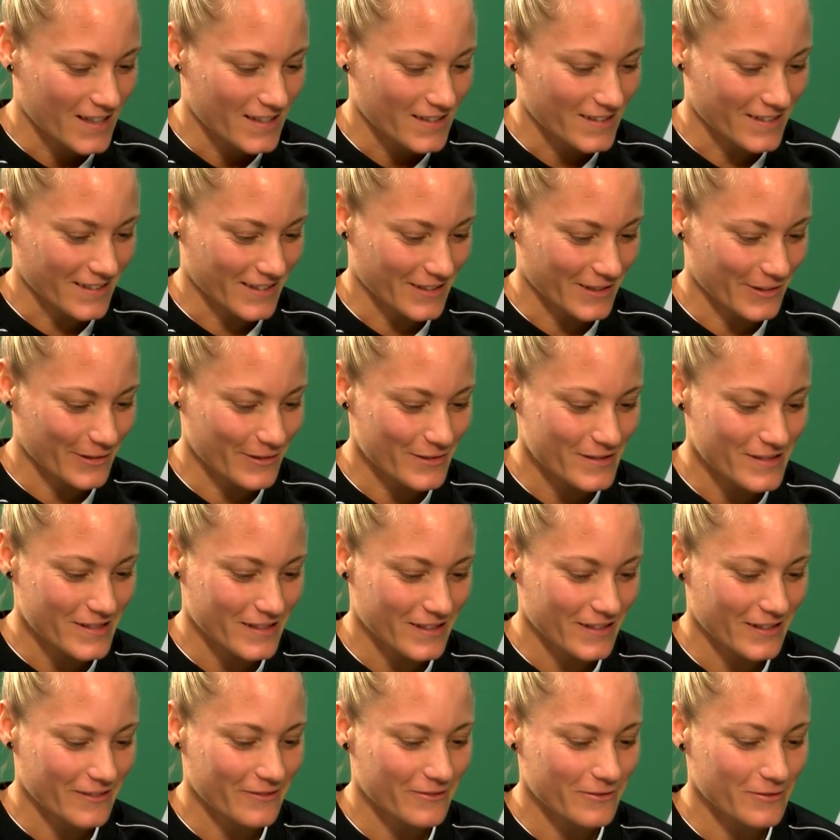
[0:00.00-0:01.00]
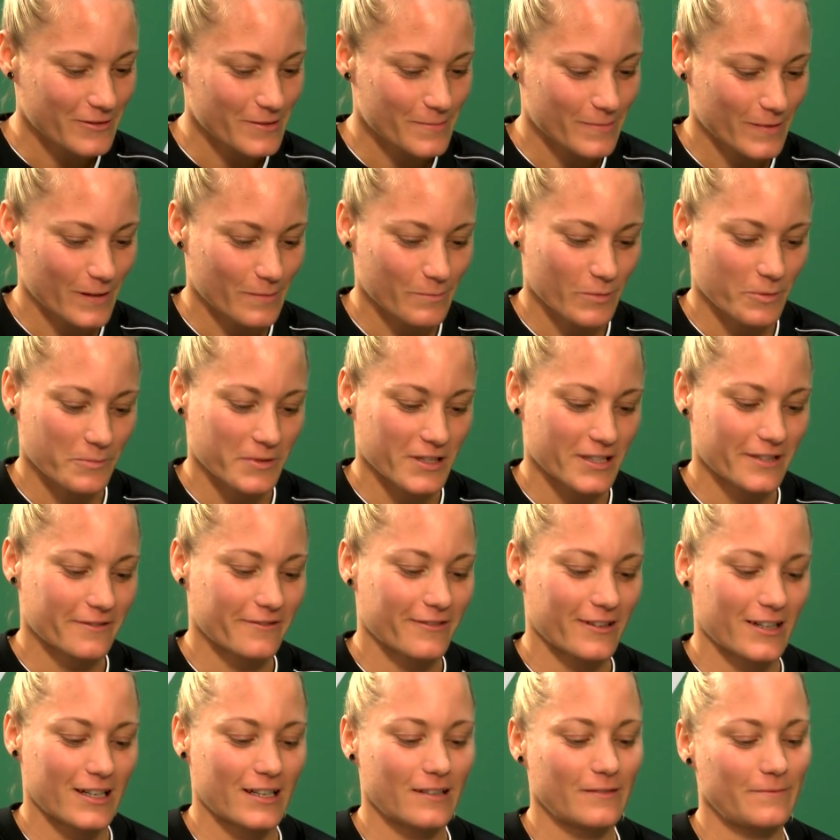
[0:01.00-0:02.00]
Dein größter Fußballmoment
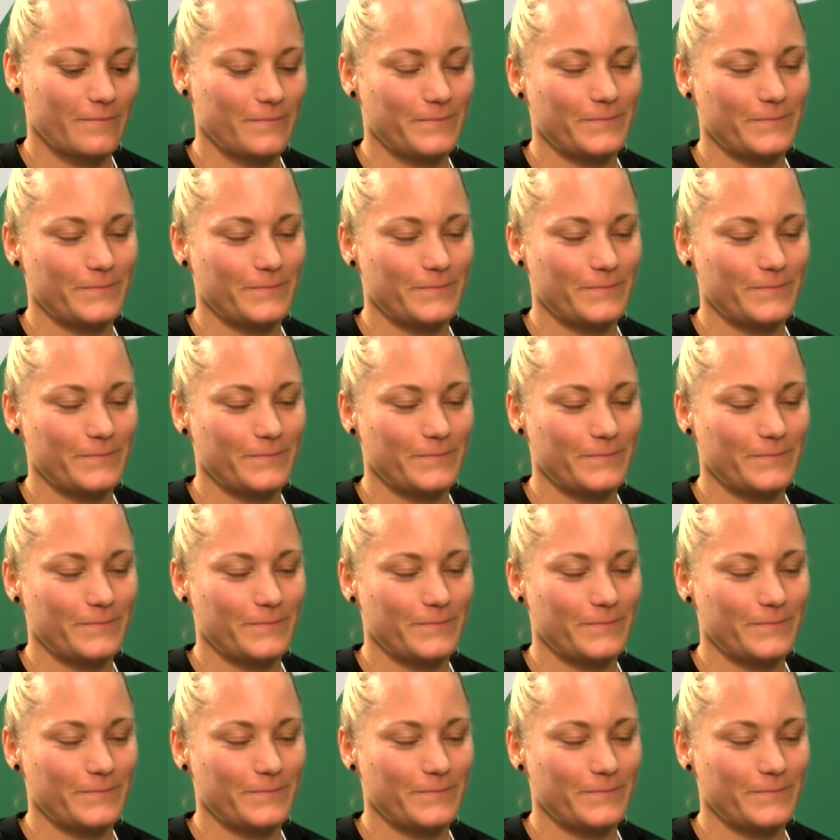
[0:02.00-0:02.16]
war?